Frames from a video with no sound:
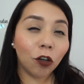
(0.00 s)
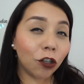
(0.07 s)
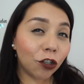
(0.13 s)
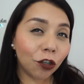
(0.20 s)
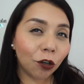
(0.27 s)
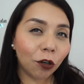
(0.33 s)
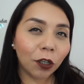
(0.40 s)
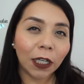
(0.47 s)

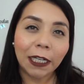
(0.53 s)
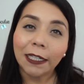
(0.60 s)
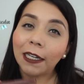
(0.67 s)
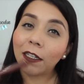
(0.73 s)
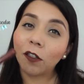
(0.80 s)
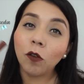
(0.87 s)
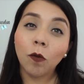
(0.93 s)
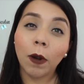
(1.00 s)
8,
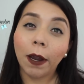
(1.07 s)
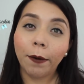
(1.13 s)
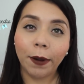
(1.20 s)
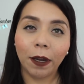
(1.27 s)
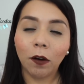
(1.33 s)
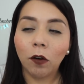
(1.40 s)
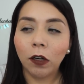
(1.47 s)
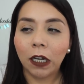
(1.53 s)
quizás
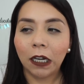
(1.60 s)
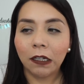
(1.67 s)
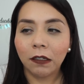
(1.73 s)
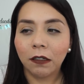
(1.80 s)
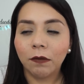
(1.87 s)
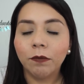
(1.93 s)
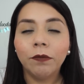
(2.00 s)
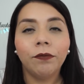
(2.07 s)
9
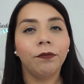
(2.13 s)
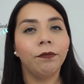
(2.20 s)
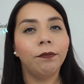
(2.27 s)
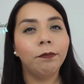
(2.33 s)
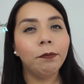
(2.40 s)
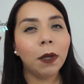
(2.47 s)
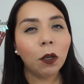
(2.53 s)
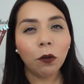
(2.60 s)
horas,
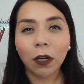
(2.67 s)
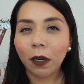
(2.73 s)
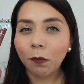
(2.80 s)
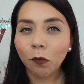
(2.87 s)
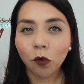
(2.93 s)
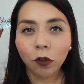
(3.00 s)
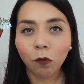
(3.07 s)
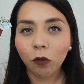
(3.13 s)
me
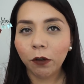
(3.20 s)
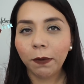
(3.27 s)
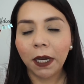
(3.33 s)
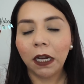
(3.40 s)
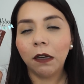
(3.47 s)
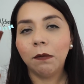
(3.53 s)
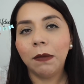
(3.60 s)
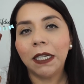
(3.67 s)
duran muy muy
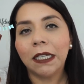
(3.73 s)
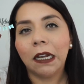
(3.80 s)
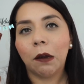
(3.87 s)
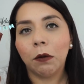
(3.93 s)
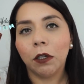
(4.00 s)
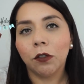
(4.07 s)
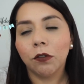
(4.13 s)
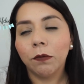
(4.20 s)
bien en mis
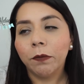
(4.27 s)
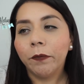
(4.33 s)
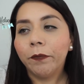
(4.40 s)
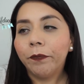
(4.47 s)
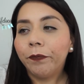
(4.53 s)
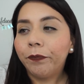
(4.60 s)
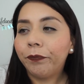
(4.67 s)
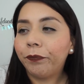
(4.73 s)
labios.
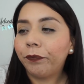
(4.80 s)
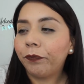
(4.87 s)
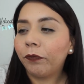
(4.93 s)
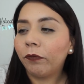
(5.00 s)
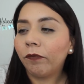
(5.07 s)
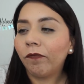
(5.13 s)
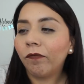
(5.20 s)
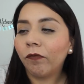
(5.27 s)

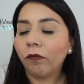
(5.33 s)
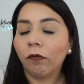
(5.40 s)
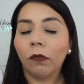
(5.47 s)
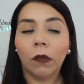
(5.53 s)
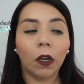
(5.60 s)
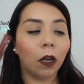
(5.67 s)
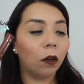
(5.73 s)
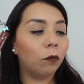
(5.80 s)
Mm,
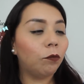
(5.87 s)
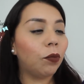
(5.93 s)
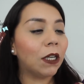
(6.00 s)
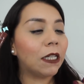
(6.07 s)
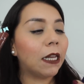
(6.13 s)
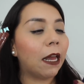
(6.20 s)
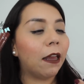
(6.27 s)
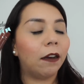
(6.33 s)

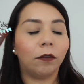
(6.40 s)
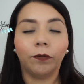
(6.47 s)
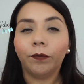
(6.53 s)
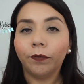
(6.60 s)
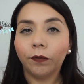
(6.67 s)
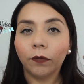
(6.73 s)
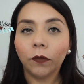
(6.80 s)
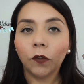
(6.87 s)
pues nada,
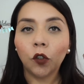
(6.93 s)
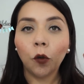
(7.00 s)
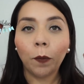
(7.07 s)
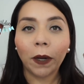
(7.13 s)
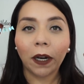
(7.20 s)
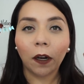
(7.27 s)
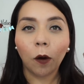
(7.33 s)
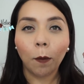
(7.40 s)

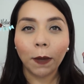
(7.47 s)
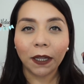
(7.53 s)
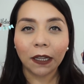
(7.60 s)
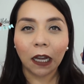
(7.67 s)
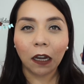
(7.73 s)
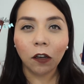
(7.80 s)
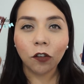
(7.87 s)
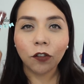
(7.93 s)
súper
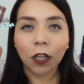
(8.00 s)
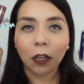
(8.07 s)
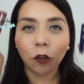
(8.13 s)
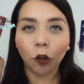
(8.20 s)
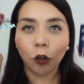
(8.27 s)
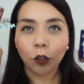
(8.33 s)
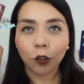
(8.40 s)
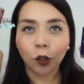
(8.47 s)
recomendados,
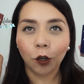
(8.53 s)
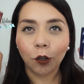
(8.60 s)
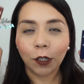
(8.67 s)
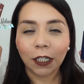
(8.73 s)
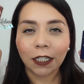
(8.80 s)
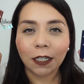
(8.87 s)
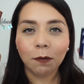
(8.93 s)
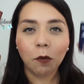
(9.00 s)
tanto los
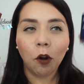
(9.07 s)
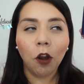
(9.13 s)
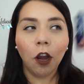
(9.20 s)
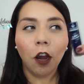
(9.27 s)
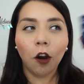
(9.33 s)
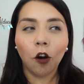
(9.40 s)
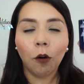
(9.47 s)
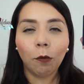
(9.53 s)
Colorísimo
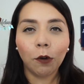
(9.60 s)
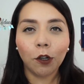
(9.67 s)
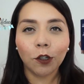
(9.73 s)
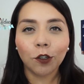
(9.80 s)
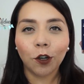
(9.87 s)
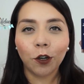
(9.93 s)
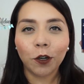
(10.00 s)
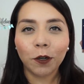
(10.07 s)
como
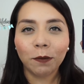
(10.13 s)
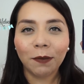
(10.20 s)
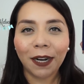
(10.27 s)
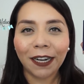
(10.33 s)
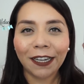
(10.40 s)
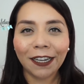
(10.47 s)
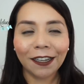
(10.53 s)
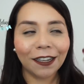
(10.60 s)
los Color
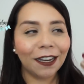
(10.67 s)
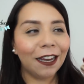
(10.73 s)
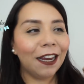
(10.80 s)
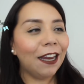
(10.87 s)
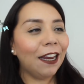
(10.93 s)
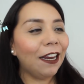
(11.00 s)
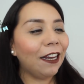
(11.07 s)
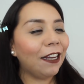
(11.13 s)
Maniac.
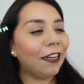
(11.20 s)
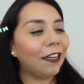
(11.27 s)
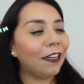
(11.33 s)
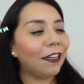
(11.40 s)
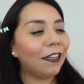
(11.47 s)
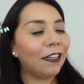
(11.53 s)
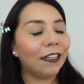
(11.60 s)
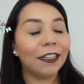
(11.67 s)

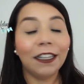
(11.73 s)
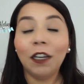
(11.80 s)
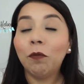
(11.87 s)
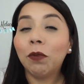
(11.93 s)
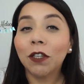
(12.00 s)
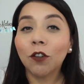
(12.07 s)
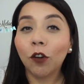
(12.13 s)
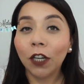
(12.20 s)
Eh, y
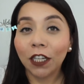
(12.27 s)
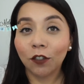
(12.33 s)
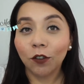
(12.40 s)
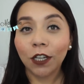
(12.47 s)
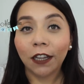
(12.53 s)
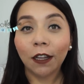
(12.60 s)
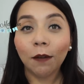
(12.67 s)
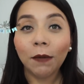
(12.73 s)
pues con esto
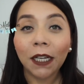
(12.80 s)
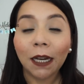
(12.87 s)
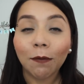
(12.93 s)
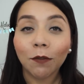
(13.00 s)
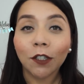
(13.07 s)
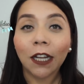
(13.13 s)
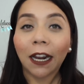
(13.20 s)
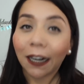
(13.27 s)
ya
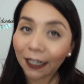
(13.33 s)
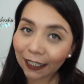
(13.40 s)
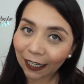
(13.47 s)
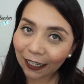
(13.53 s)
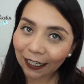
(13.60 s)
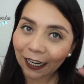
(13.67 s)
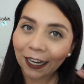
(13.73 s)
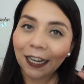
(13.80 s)
terminamos la
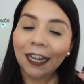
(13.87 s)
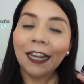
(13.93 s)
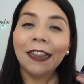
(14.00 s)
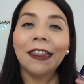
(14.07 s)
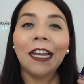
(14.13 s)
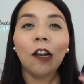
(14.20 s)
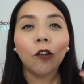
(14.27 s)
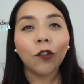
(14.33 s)
reseña
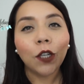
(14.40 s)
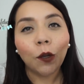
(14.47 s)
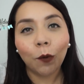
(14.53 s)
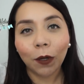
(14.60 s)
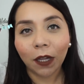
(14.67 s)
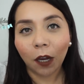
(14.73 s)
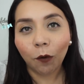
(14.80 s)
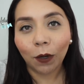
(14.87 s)
de los
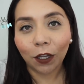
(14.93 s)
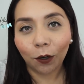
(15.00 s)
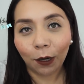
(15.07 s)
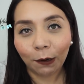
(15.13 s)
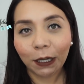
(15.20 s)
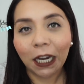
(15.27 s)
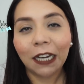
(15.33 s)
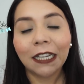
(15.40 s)
54
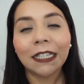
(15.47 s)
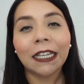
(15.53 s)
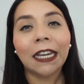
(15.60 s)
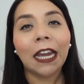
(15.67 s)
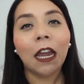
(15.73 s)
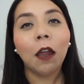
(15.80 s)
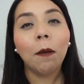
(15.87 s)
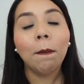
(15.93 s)
labiales
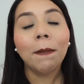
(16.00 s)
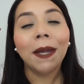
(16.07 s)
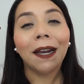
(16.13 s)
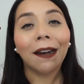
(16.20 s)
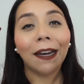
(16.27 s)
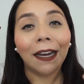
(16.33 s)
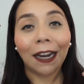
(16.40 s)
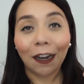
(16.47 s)
que me
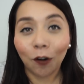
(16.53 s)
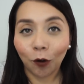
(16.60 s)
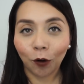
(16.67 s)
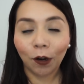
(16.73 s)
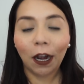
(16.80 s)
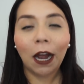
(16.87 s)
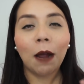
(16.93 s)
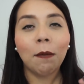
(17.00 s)

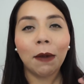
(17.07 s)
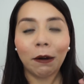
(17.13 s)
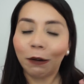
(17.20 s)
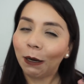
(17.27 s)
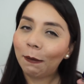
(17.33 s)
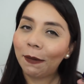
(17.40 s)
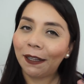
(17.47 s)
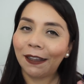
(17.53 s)
regaló
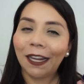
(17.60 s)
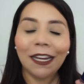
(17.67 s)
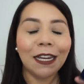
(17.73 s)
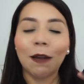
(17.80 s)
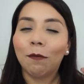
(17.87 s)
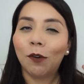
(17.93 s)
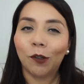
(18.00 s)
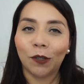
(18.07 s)
amablemente
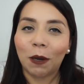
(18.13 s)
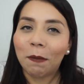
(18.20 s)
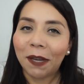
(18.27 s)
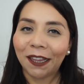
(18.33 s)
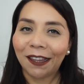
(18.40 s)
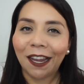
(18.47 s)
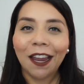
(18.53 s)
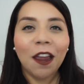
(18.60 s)
y
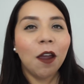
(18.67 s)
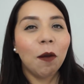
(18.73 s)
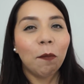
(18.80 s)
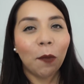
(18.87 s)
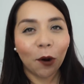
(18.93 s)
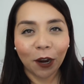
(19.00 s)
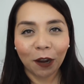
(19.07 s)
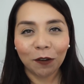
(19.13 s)
amorosamente
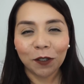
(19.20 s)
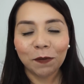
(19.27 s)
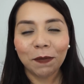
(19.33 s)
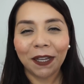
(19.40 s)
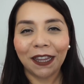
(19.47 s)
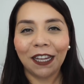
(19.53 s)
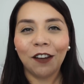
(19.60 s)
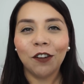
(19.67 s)
Boque
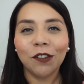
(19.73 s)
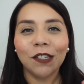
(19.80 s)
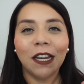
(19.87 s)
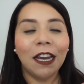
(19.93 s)
Cosméticos.